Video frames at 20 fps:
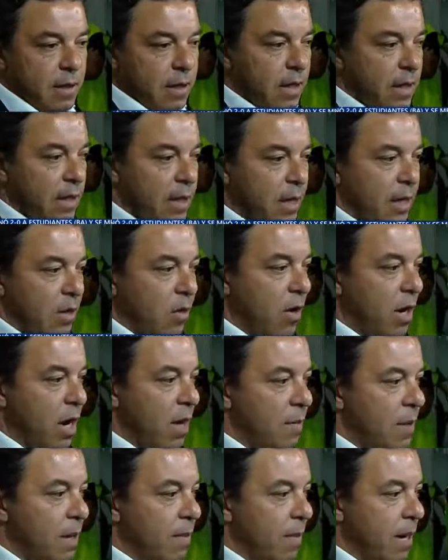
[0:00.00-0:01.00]
eh, con
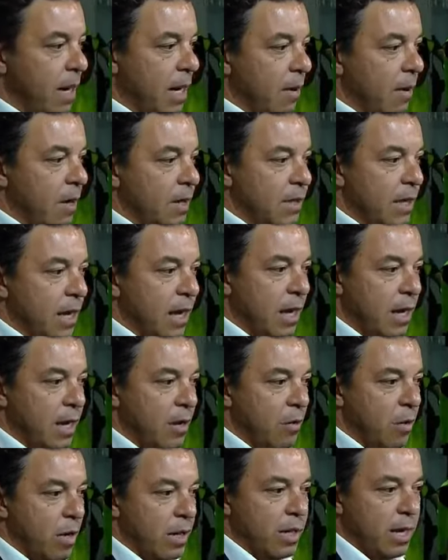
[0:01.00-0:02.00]
la misma cabeza
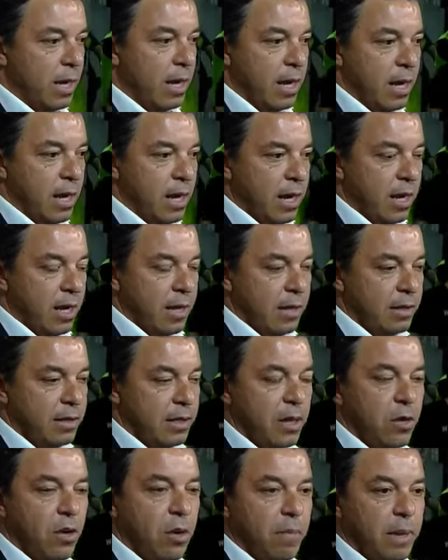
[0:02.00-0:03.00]
nuestra de
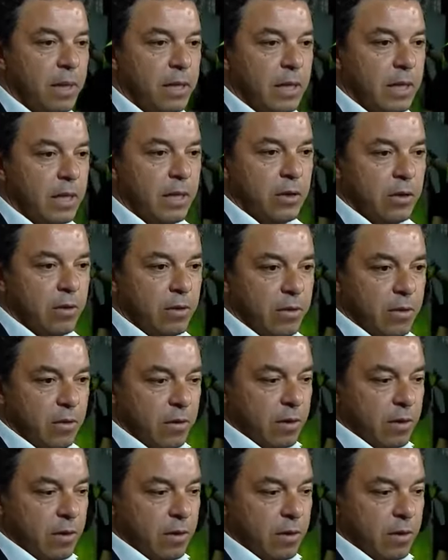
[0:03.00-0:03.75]
lleno al partido.